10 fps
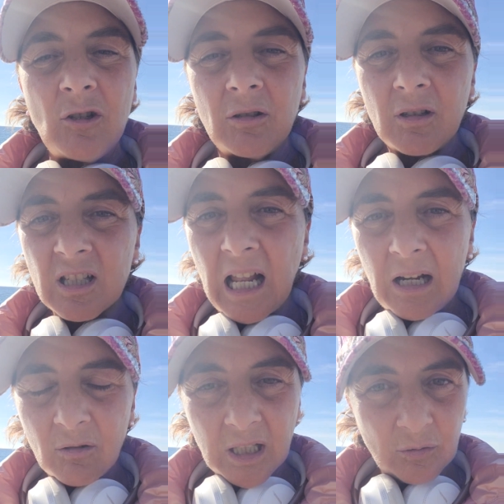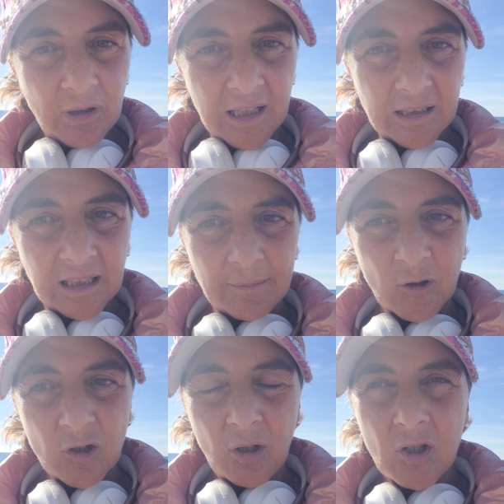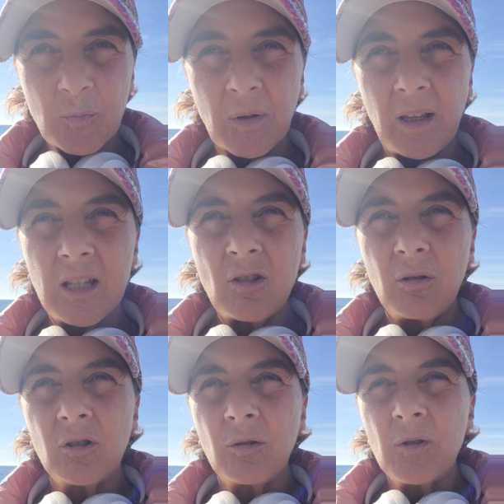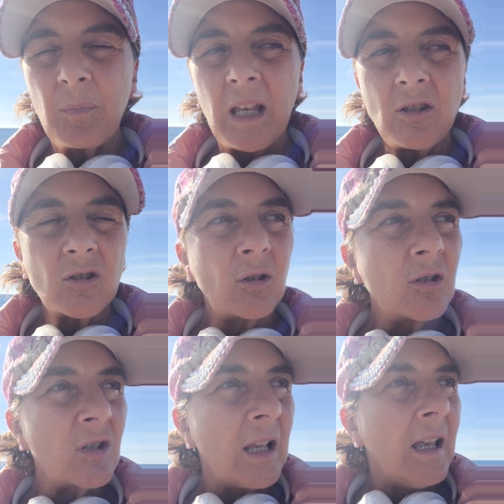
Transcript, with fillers: Yo creo que es algo natural que tenemos todos, porque de hecho cuando somos pequeños todos